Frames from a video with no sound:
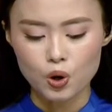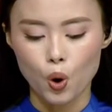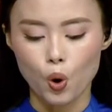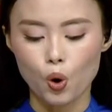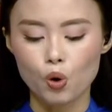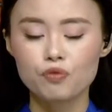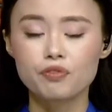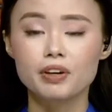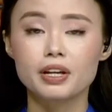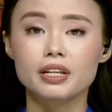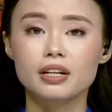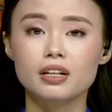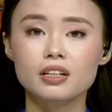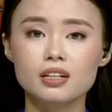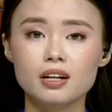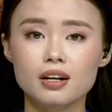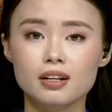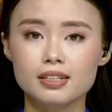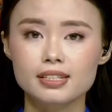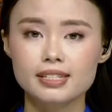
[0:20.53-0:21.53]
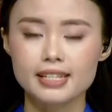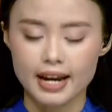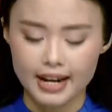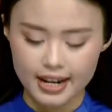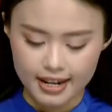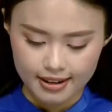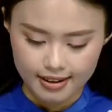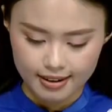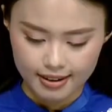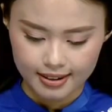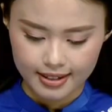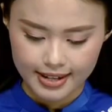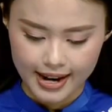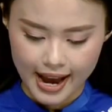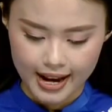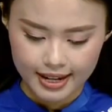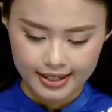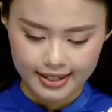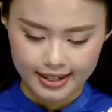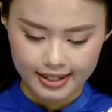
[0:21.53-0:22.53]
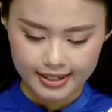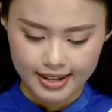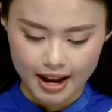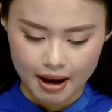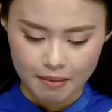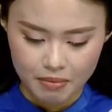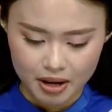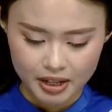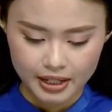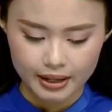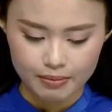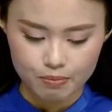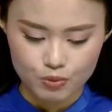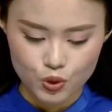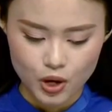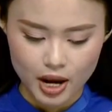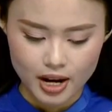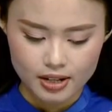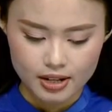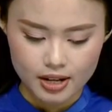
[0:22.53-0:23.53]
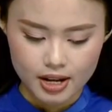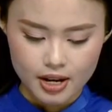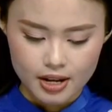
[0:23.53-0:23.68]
khổ vì những đợt cháy rừng đang diễn ra mất kiểm soát.